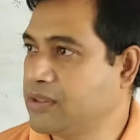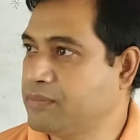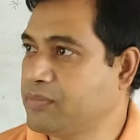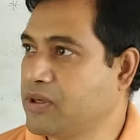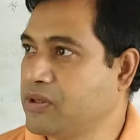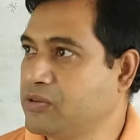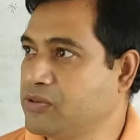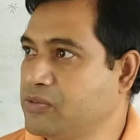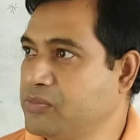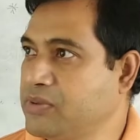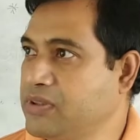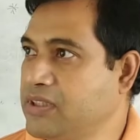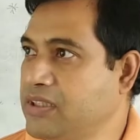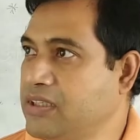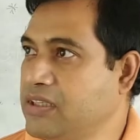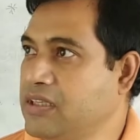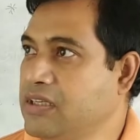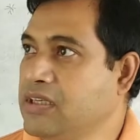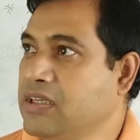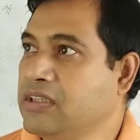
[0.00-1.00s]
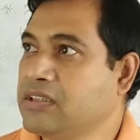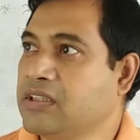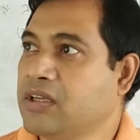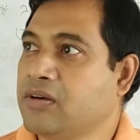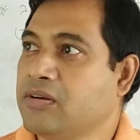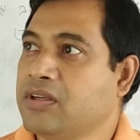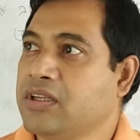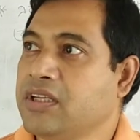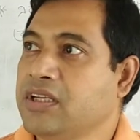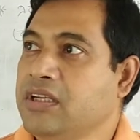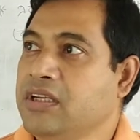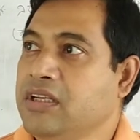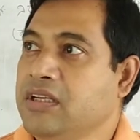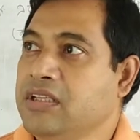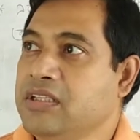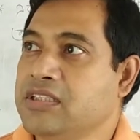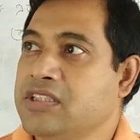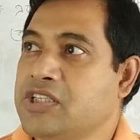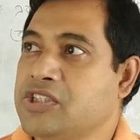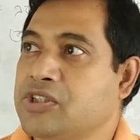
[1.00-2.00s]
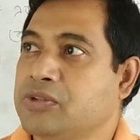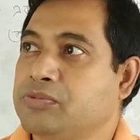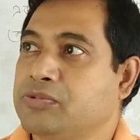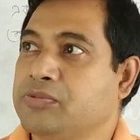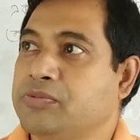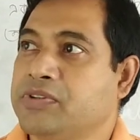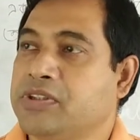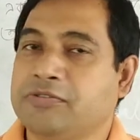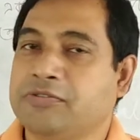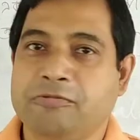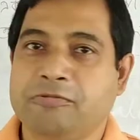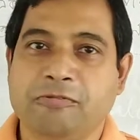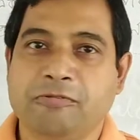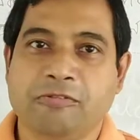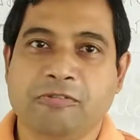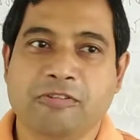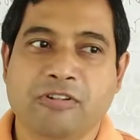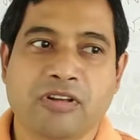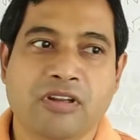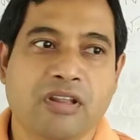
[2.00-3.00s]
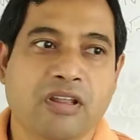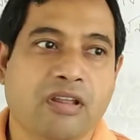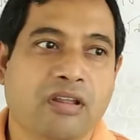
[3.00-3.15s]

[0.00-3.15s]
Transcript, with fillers: দেখতে পারো উদ্ভিদের তাহলে যেসব উদ্ভিদের ফুল